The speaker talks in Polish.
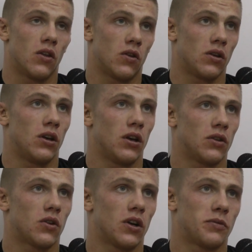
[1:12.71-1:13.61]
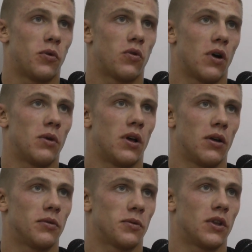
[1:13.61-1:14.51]
no i, i, trochę spuchłem,
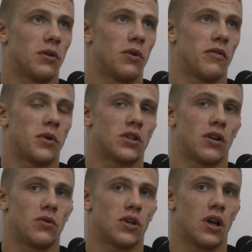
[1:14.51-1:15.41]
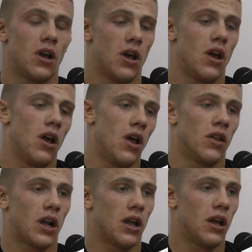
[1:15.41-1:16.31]
spięty byłem w pierwszej rundzie,
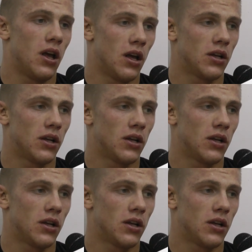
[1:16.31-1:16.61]
no ale e,